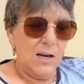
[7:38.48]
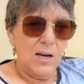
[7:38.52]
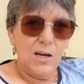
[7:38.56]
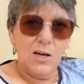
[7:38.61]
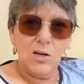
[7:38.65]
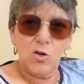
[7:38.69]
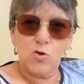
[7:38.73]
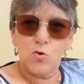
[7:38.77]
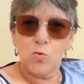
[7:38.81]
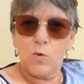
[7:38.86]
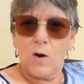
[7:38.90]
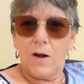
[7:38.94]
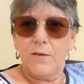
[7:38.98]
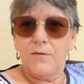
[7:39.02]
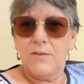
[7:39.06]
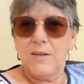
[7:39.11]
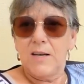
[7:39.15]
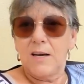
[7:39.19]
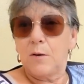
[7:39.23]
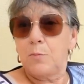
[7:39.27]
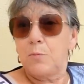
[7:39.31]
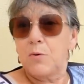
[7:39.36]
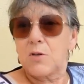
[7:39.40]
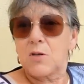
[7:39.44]
jours à
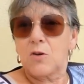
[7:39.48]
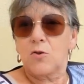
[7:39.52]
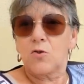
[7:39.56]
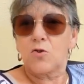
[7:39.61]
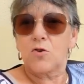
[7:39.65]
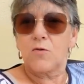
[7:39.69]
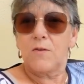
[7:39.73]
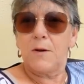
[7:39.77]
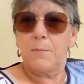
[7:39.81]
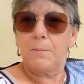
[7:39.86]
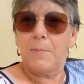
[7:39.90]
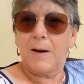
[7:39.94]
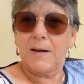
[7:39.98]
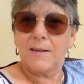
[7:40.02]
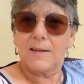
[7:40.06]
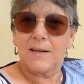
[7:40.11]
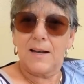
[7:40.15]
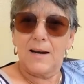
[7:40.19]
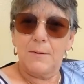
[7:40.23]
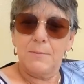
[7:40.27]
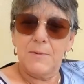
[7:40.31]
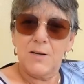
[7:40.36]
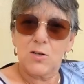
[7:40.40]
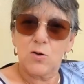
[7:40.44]
venir, puisque je vais pas être
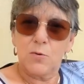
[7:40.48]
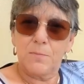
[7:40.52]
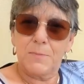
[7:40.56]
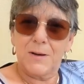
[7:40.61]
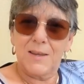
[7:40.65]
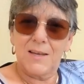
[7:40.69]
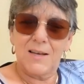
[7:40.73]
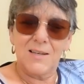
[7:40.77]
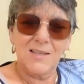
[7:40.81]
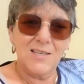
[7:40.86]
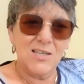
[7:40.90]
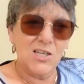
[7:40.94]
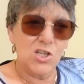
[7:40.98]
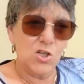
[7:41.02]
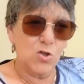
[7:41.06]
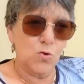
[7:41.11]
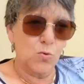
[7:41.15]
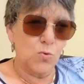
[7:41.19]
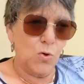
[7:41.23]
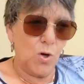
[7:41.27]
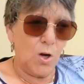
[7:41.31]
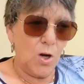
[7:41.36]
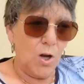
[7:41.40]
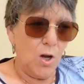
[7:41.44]
à la maison pendant 10
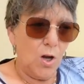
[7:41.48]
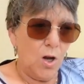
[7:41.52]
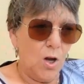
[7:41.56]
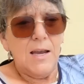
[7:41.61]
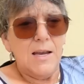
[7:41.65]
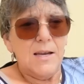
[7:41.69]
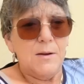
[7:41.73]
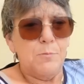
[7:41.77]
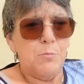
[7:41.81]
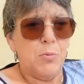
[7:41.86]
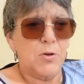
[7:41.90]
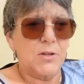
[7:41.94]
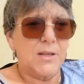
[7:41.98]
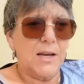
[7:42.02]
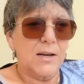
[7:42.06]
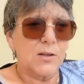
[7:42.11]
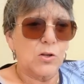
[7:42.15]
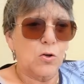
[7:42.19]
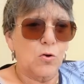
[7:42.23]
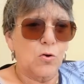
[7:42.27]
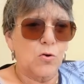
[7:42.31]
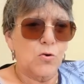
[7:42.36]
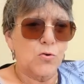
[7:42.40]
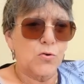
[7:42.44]
jours.
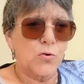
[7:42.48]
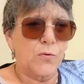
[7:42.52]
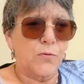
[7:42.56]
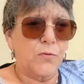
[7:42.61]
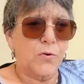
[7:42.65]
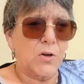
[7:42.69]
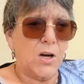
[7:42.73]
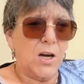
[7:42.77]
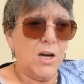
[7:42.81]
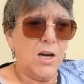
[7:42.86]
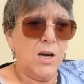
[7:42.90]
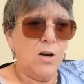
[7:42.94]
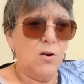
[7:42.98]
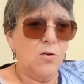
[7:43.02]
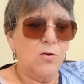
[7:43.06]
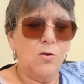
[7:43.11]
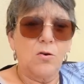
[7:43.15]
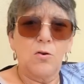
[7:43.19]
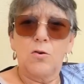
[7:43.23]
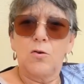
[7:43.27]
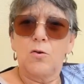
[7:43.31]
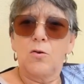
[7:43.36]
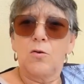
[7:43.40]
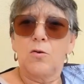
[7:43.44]
Peut-être que je ferai...
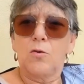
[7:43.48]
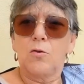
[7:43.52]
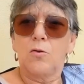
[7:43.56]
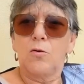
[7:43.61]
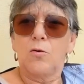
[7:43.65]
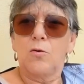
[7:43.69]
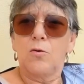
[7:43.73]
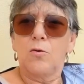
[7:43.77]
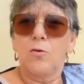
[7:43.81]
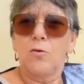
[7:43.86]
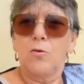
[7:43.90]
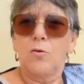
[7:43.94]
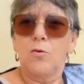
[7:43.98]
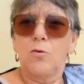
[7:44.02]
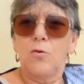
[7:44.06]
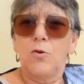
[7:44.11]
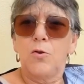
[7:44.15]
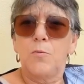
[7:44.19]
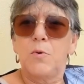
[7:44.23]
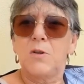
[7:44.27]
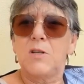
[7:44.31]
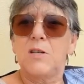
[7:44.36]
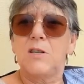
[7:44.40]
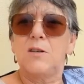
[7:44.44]
Euh,
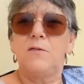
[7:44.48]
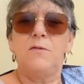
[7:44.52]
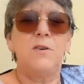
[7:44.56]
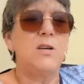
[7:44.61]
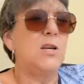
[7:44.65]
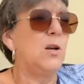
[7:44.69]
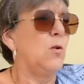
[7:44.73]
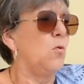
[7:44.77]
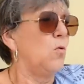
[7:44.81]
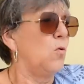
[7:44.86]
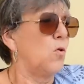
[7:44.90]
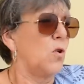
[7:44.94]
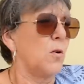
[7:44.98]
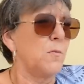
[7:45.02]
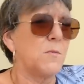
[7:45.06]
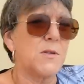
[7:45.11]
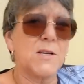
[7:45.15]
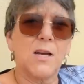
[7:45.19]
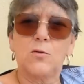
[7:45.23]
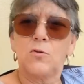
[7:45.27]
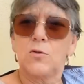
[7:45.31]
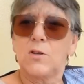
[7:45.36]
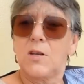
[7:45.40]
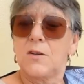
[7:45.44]
une petite vidéo comme
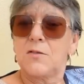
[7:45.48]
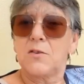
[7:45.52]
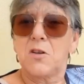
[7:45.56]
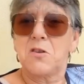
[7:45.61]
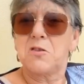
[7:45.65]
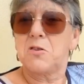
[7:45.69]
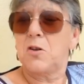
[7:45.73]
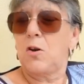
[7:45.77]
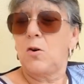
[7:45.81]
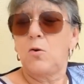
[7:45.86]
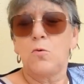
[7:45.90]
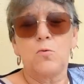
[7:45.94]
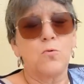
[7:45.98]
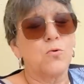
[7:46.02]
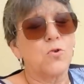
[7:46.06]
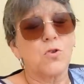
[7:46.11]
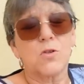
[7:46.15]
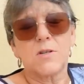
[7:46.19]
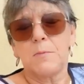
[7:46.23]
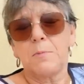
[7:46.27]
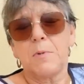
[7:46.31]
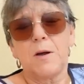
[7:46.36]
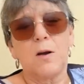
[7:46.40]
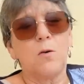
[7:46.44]
ça de temps en temps, ou je
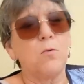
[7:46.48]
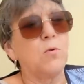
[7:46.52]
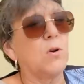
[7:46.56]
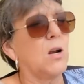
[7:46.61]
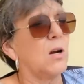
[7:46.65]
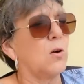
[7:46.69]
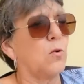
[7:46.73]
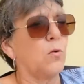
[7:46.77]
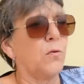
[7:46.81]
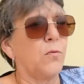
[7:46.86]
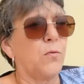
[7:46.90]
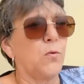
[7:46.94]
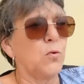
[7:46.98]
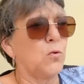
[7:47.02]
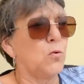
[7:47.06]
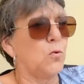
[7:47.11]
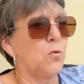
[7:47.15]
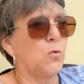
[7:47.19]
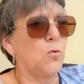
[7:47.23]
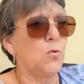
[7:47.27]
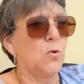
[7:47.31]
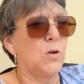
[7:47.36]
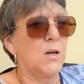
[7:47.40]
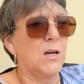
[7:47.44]
sais pas, ou quelques
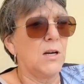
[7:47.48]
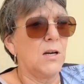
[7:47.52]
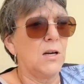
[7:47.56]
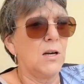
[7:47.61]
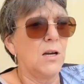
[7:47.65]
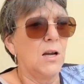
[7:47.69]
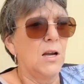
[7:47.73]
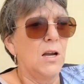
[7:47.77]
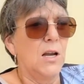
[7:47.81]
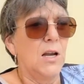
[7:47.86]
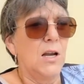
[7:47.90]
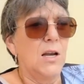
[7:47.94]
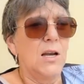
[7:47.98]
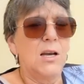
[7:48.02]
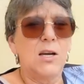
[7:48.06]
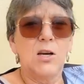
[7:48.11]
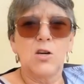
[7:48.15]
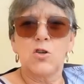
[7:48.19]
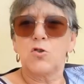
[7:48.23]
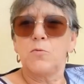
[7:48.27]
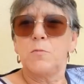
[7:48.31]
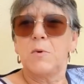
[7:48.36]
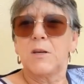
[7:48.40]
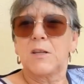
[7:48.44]
photos, et,
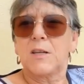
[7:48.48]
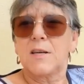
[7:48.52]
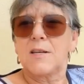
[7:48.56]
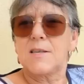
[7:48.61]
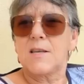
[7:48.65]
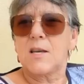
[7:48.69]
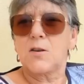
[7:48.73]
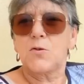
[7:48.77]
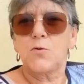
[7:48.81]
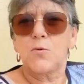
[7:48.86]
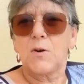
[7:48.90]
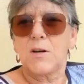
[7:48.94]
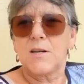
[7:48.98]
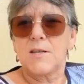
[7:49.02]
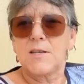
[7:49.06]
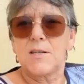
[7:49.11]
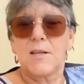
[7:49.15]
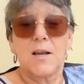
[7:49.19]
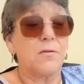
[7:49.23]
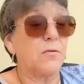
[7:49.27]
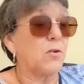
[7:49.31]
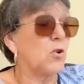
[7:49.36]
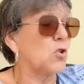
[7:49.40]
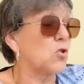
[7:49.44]
je mettrai ça sur
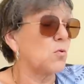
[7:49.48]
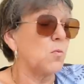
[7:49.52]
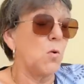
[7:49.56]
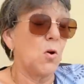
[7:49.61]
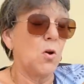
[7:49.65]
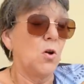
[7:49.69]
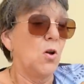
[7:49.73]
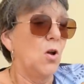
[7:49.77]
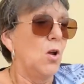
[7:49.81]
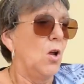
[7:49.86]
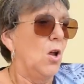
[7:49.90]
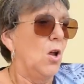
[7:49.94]
Insta. Franchement,